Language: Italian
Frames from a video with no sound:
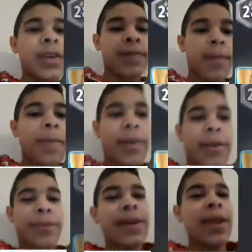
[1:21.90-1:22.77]
Vabbè,
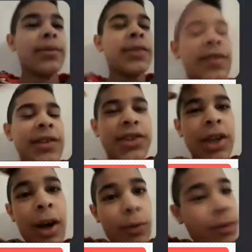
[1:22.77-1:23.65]
speriamo di
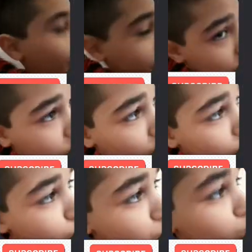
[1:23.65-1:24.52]
vincerla questa partita
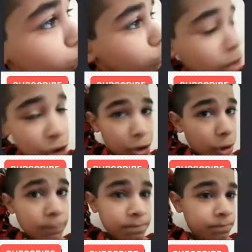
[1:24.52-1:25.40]
e niente.